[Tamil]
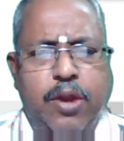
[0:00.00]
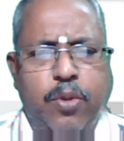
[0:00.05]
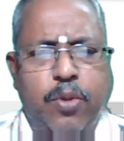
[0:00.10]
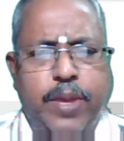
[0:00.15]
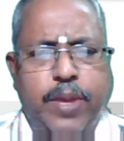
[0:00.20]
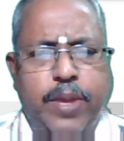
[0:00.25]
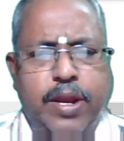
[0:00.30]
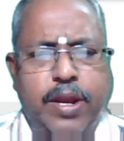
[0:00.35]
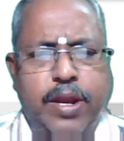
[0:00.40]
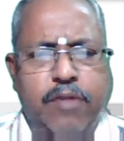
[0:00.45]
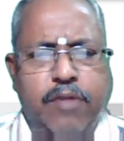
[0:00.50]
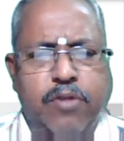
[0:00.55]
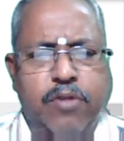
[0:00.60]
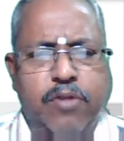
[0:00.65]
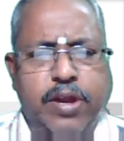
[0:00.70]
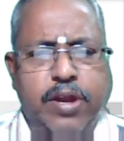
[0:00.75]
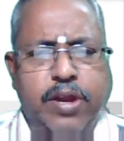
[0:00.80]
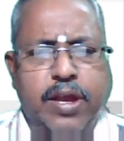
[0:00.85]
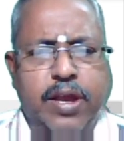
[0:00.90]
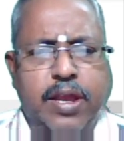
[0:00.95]
நியூ மெட்டீரியல்னு
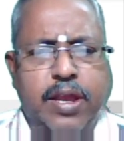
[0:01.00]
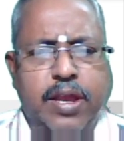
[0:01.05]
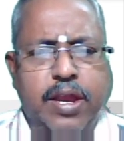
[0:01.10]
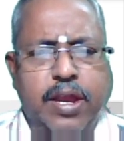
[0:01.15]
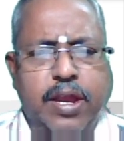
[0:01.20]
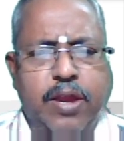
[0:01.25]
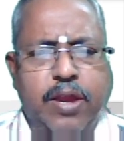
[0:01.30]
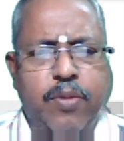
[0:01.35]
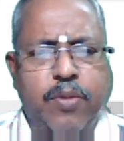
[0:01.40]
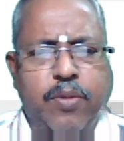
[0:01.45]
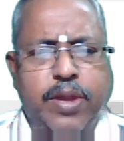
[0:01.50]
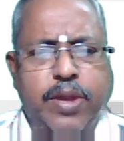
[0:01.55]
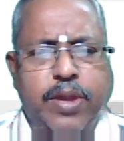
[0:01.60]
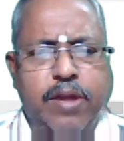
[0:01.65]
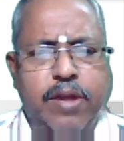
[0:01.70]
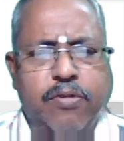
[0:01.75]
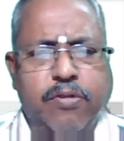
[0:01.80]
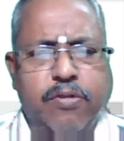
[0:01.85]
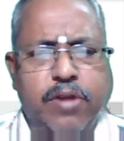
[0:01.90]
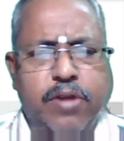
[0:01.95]
சொல்லிட்டு நான் க்ரியேட் நியூ
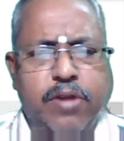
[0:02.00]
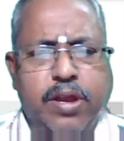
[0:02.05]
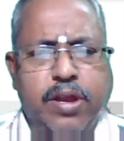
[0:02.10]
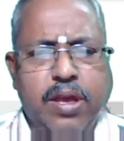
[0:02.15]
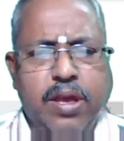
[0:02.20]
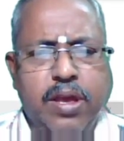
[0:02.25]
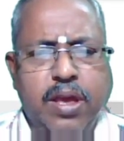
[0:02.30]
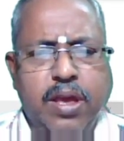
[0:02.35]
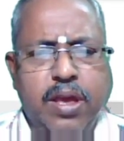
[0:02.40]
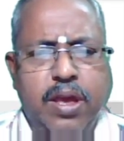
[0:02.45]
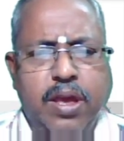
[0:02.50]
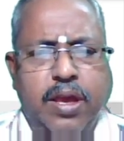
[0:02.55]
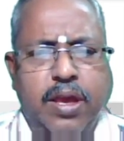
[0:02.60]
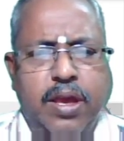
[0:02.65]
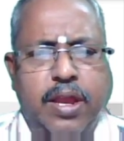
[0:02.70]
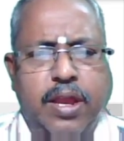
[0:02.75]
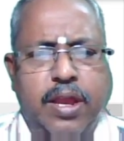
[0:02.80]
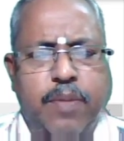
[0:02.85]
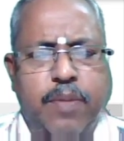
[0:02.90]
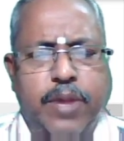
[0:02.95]
மெட்டீரியல்னு சொல்லிட்டு
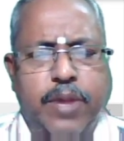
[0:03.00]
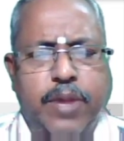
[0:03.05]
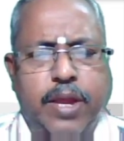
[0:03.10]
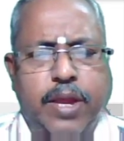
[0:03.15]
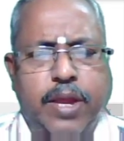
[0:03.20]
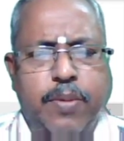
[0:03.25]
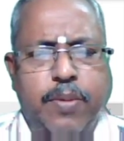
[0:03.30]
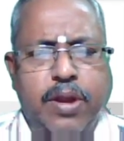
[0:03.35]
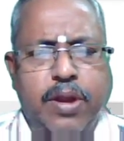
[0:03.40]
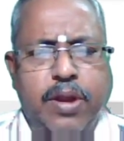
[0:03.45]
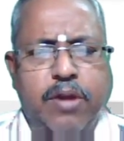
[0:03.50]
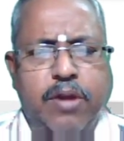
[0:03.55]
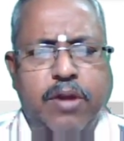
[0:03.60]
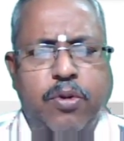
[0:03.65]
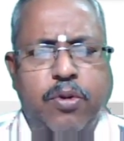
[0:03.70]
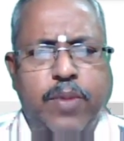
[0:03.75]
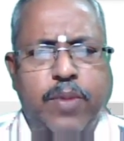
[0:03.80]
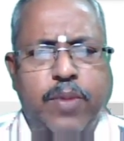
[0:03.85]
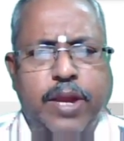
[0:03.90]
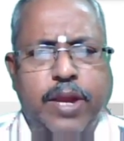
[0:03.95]
க்ரியேட் பண்ணிக்க முடியும்
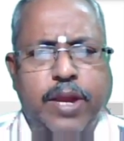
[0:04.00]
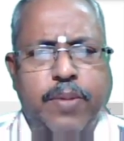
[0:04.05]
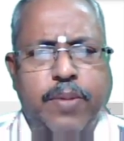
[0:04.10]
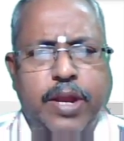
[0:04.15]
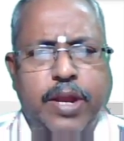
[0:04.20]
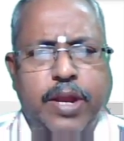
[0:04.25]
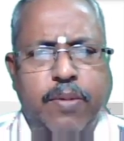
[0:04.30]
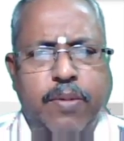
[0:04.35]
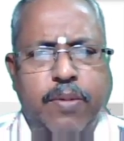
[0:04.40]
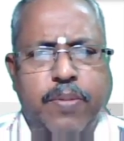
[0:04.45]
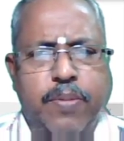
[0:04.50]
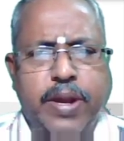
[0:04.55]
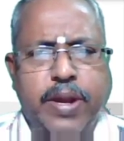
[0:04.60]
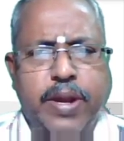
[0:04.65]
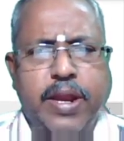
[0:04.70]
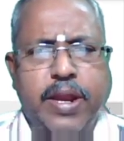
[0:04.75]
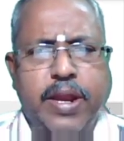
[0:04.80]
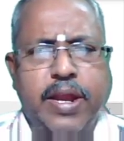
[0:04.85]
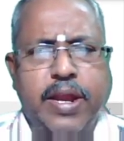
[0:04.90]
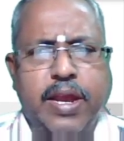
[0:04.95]
அதில் டூப்ளிகேட் பண்ணிக்க முடியும்
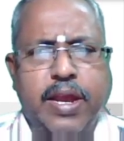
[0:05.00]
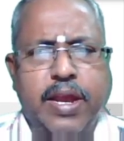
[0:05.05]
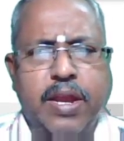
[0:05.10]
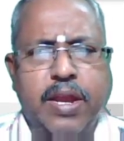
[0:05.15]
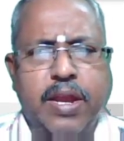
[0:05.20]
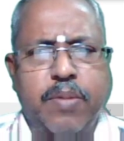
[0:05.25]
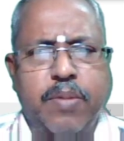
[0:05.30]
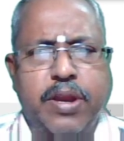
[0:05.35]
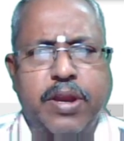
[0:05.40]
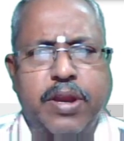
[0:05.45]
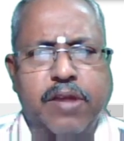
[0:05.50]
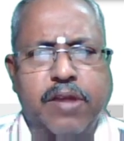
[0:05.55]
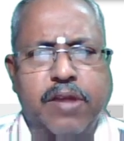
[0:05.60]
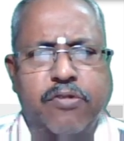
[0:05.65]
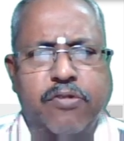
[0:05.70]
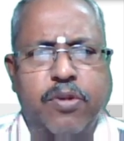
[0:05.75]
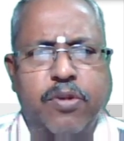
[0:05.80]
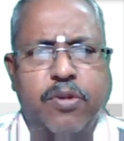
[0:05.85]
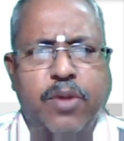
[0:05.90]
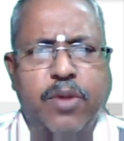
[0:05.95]
பண்ணிவிட்டு எனக்கு என்ன
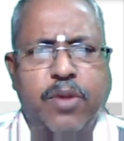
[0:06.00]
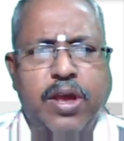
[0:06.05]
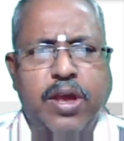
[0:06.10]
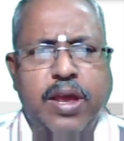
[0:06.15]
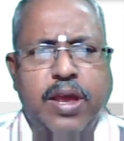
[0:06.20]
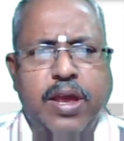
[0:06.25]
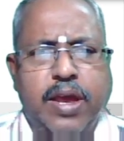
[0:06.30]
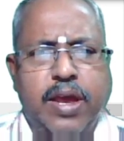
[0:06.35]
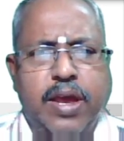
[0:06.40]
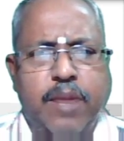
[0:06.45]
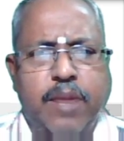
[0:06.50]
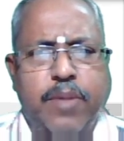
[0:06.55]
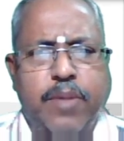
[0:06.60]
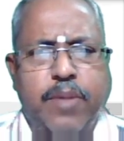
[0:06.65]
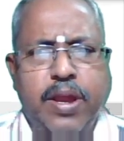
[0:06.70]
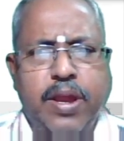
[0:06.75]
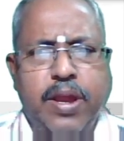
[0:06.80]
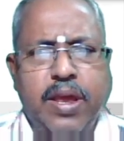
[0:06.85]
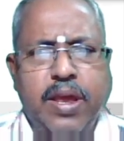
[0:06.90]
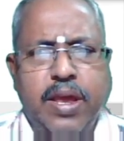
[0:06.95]
மெட்டீரியல்ஸ் வேணுமோ ஆட்
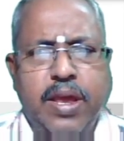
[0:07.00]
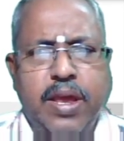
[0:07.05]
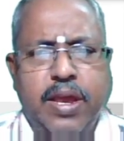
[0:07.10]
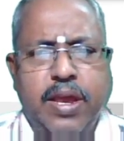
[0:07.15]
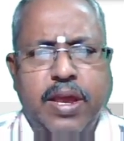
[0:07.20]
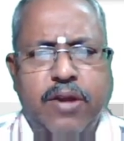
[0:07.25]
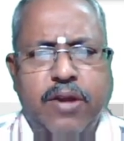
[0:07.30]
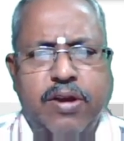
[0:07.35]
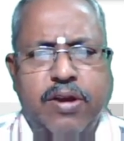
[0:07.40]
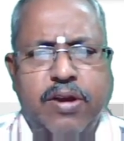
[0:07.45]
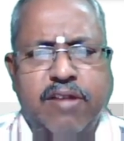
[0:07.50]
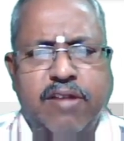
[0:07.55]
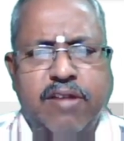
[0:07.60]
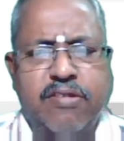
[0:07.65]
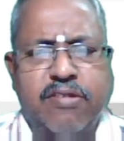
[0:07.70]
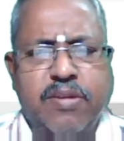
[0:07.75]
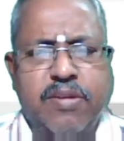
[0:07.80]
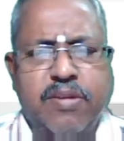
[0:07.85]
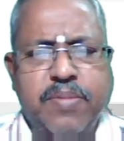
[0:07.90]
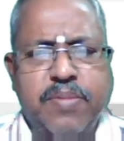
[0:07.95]
பண்ணி என்னோடய
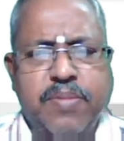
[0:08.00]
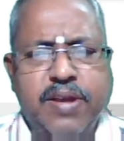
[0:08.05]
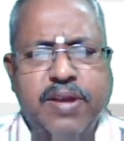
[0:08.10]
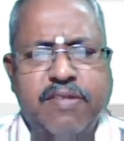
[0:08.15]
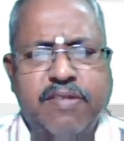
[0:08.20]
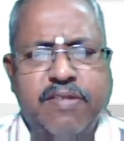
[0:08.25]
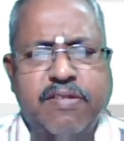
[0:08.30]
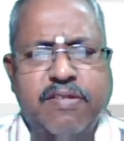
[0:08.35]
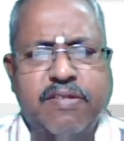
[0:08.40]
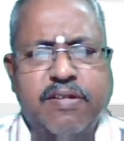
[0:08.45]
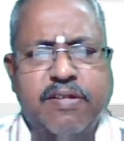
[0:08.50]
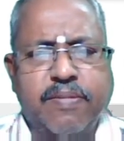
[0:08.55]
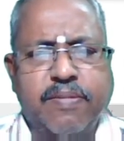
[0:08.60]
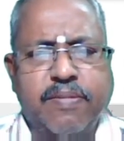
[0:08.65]
கஸ்டமைஸ்ட்